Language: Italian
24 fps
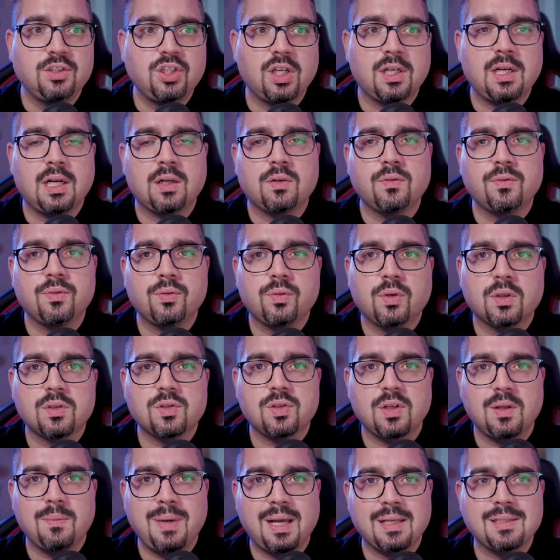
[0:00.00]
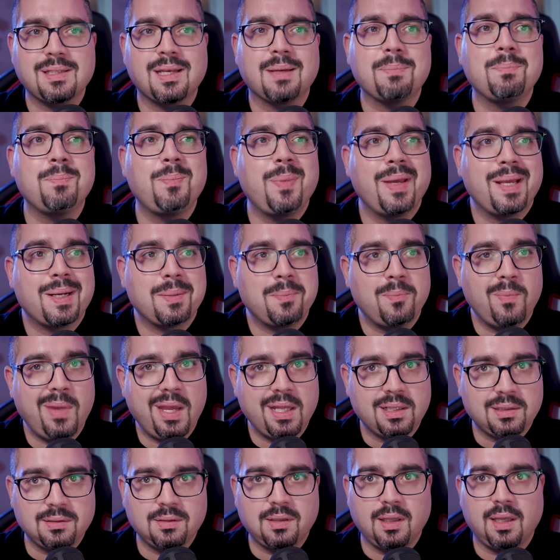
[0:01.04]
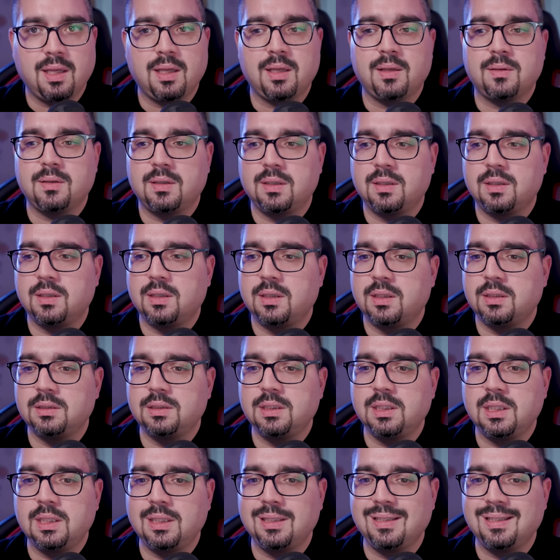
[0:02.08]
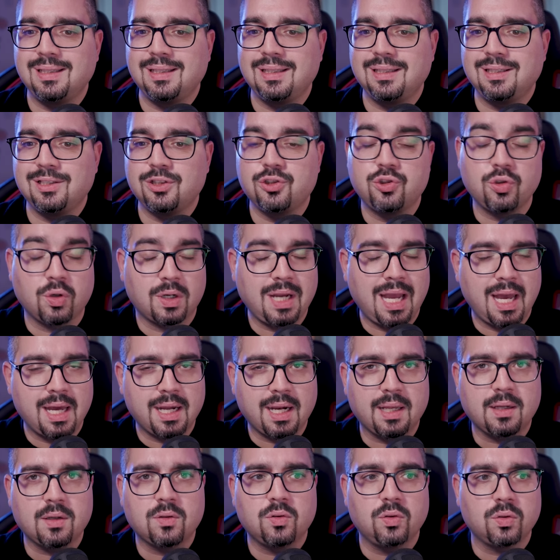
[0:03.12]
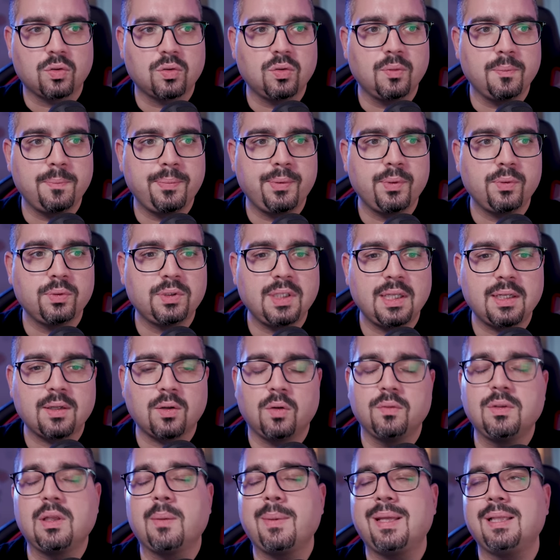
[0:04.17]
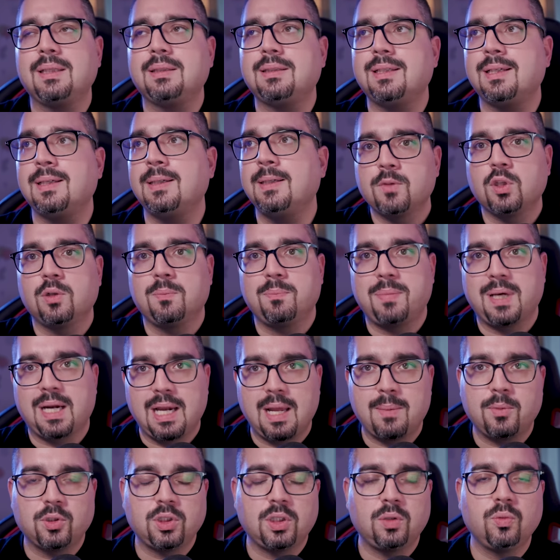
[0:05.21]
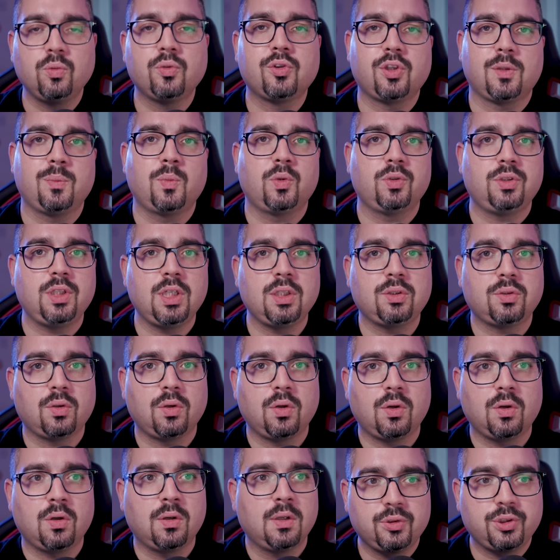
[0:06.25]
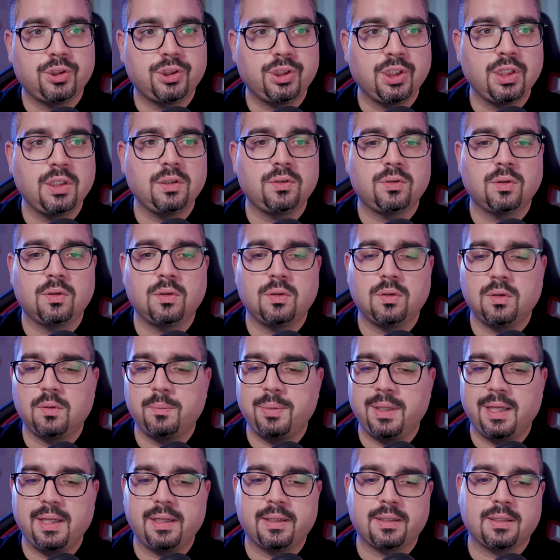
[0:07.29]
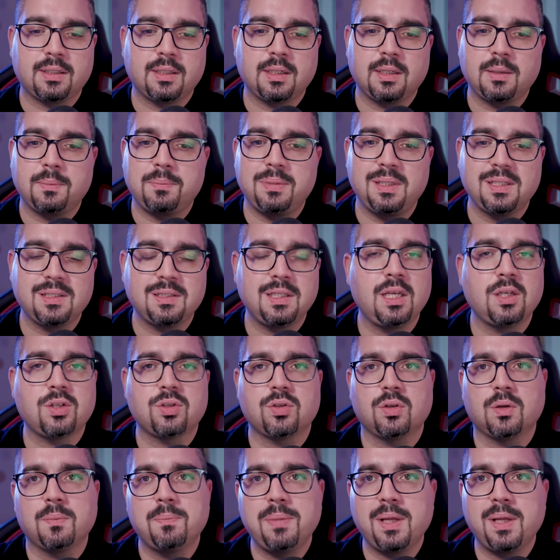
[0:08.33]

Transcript: già nella configurazione base permette eh, di giocare col computer, ovviamente non parliamo dell'ultimo titolo uscito per PlayStation,